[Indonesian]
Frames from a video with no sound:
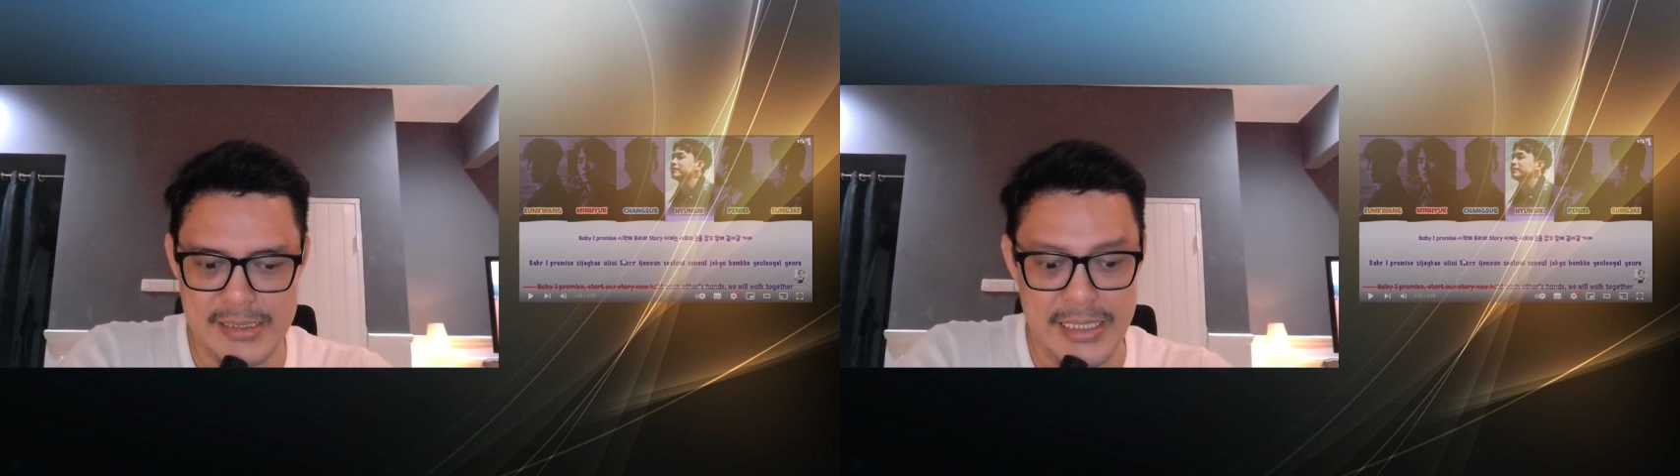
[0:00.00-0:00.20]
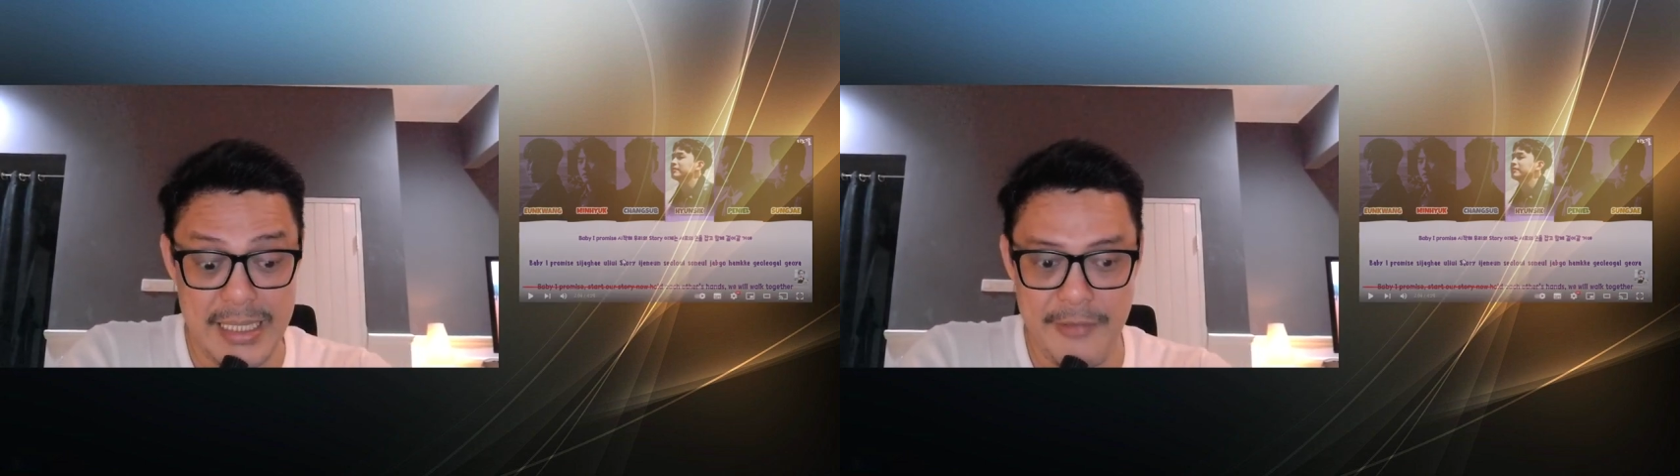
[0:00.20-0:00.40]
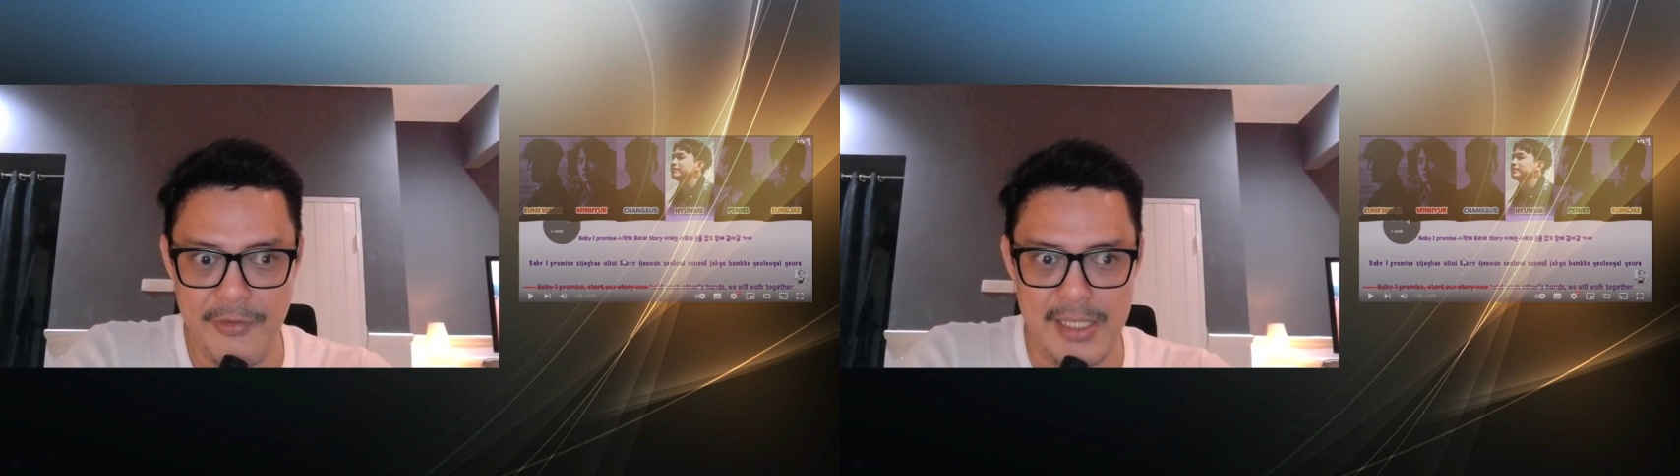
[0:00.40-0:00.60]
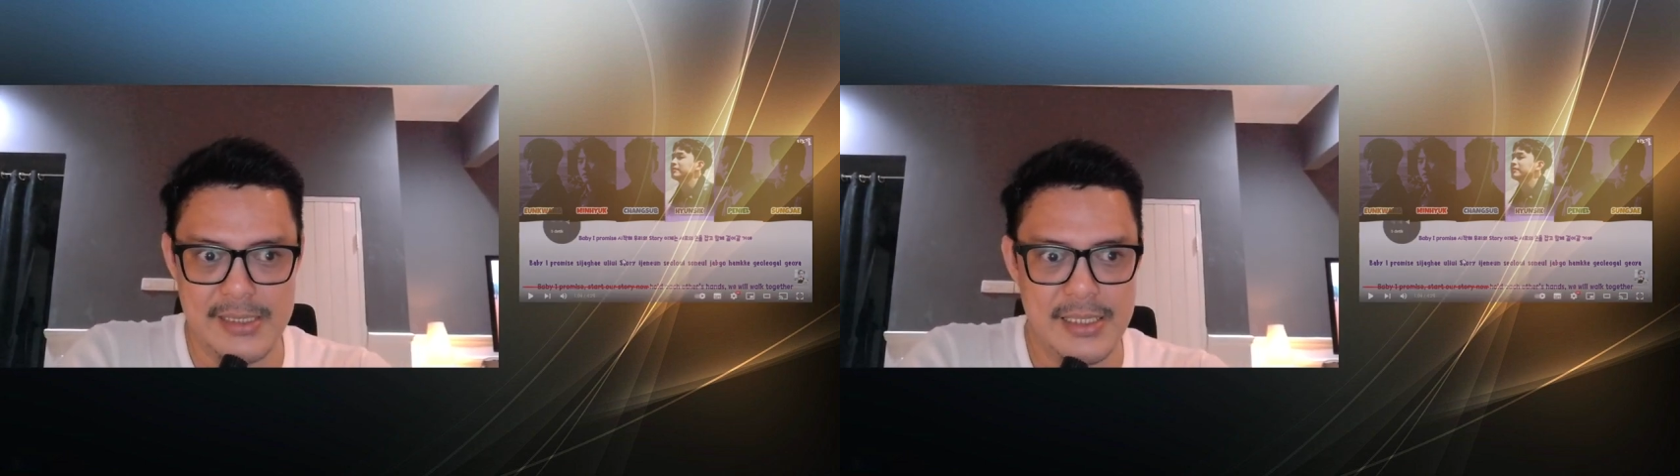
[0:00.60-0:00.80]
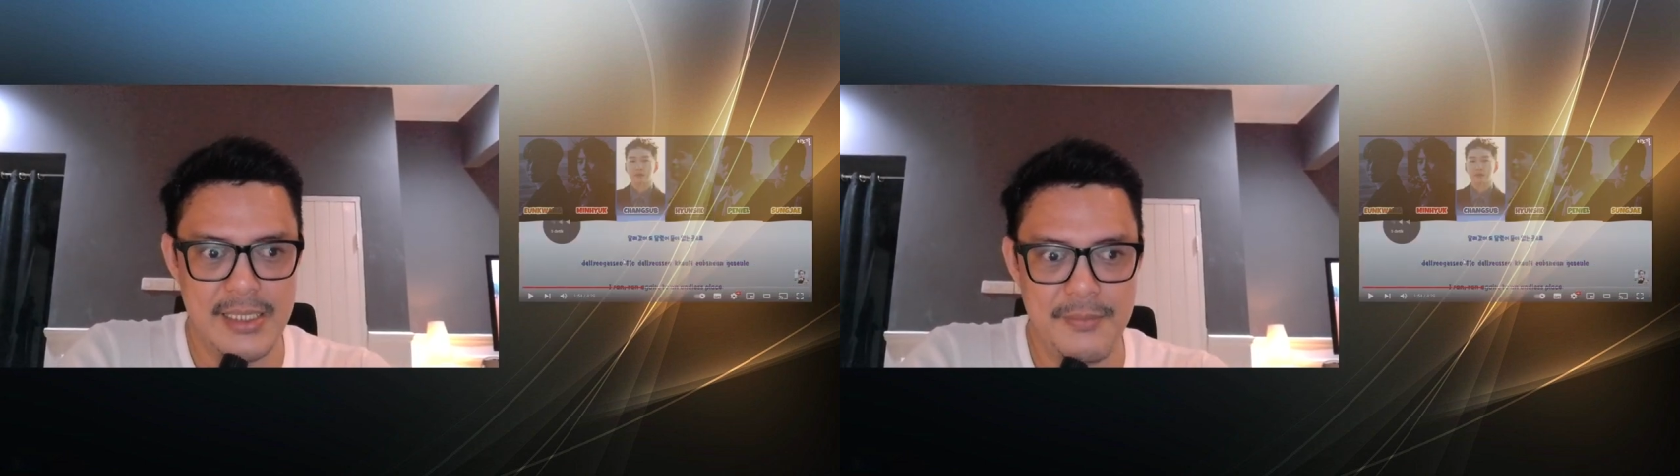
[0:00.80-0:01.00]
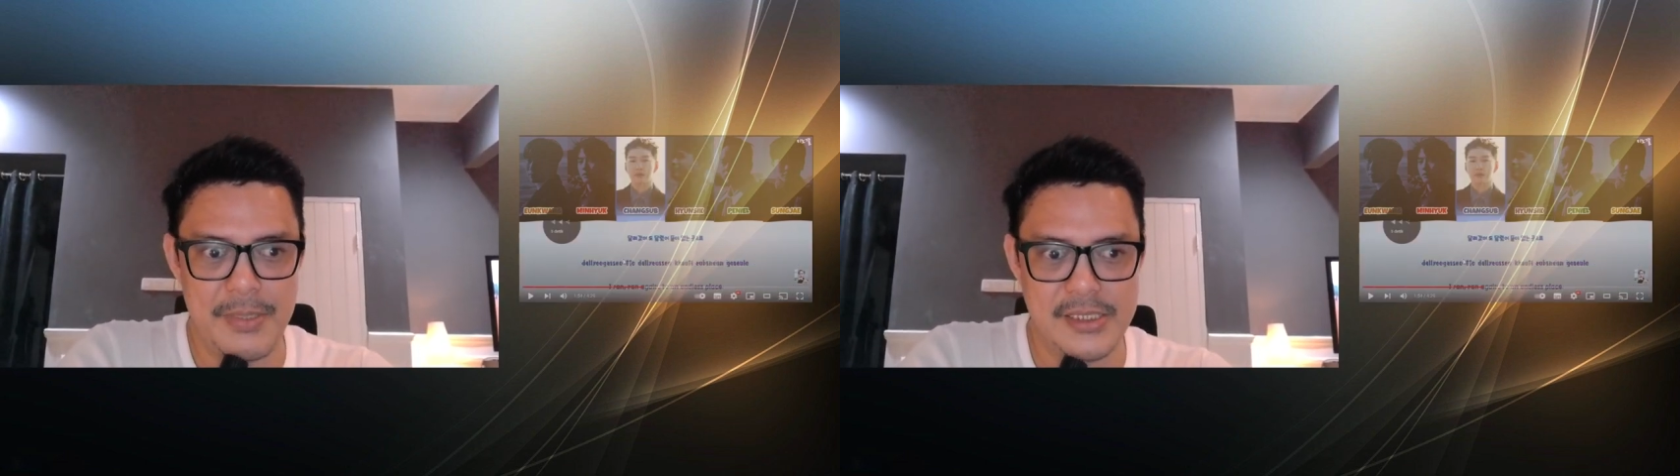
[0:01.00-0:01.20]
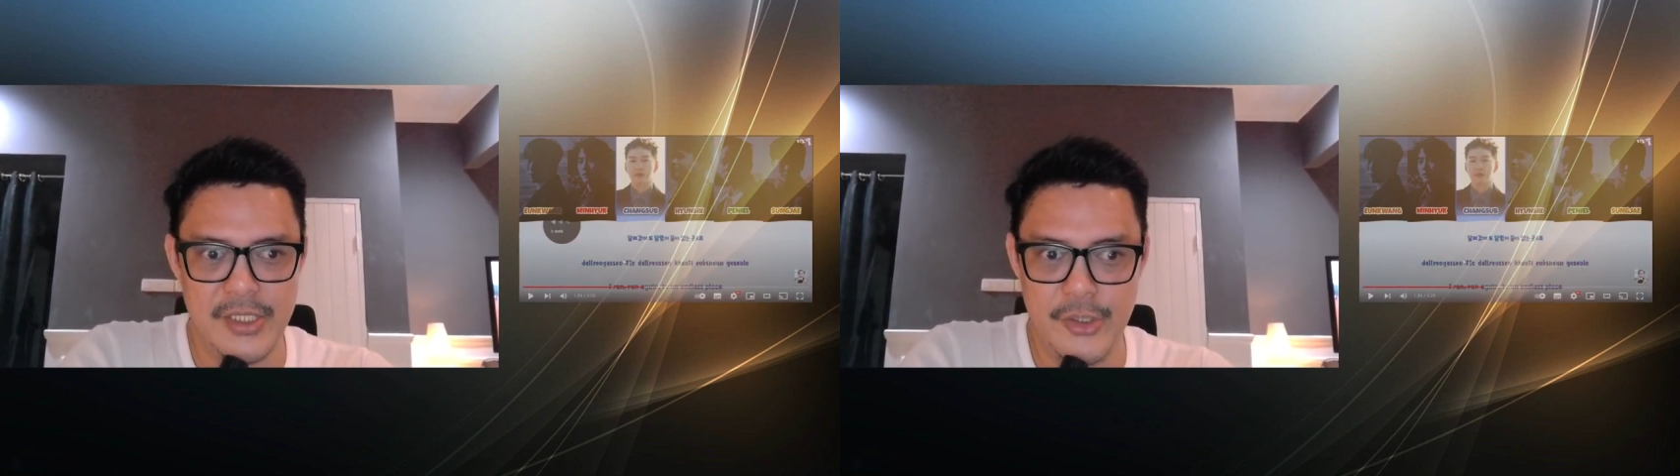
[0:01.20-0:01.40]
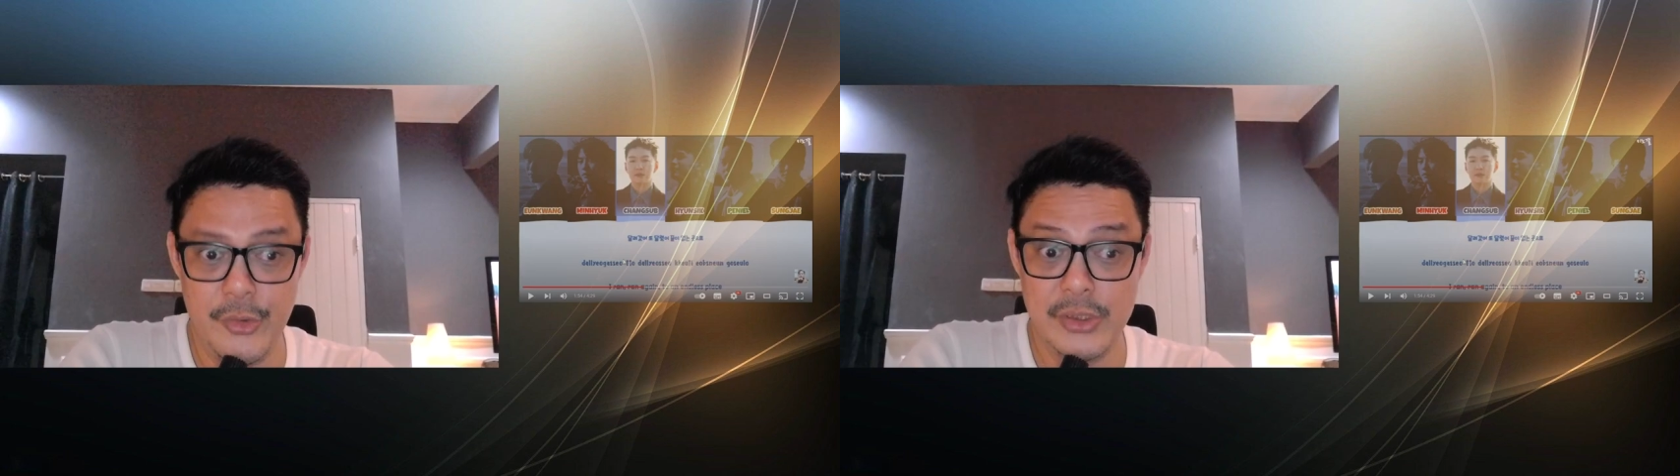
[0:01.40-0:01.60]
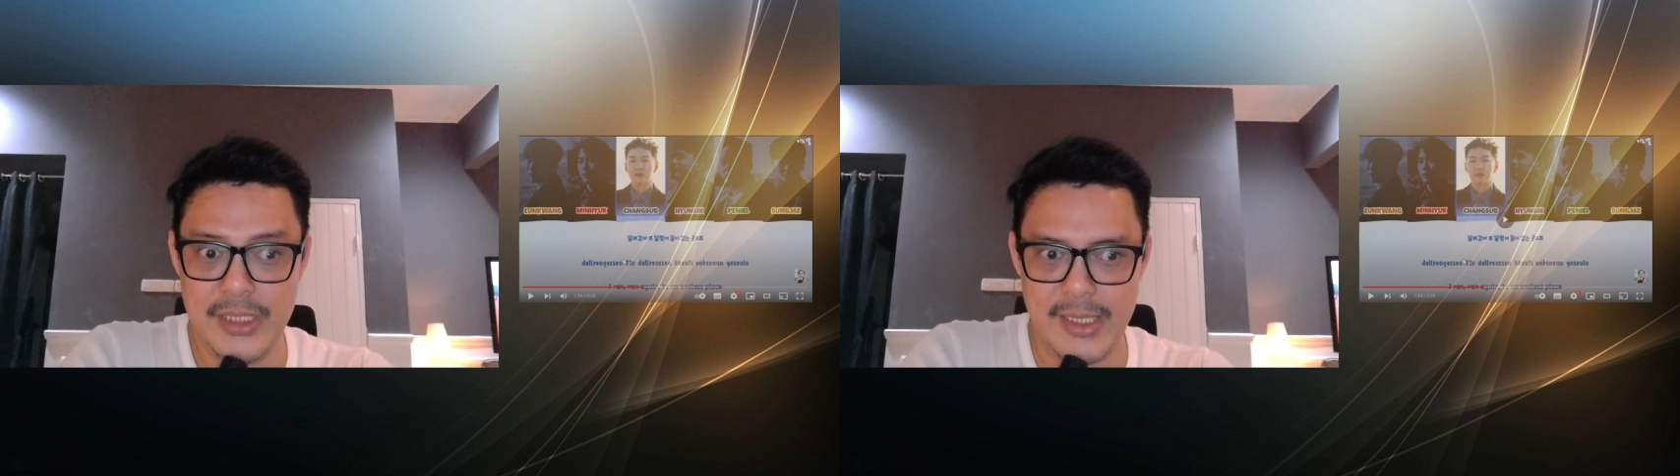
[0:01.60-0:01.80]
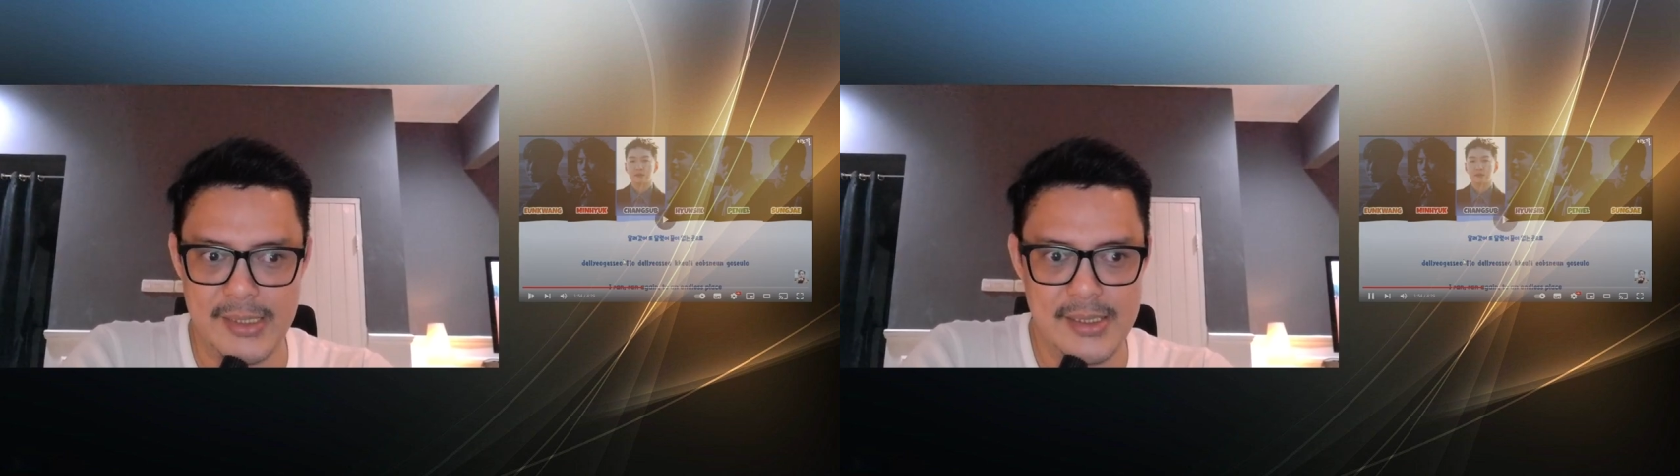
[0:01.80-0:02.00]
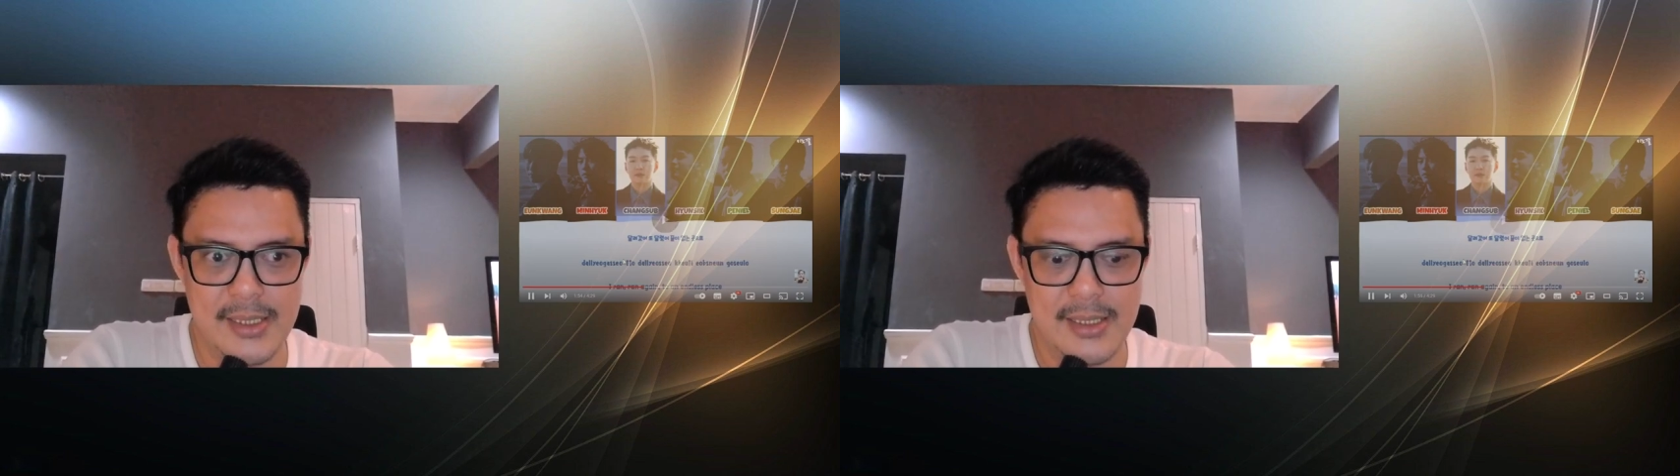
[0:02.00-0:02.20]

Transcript: Di ref guys. Pas di Hyunsik guys.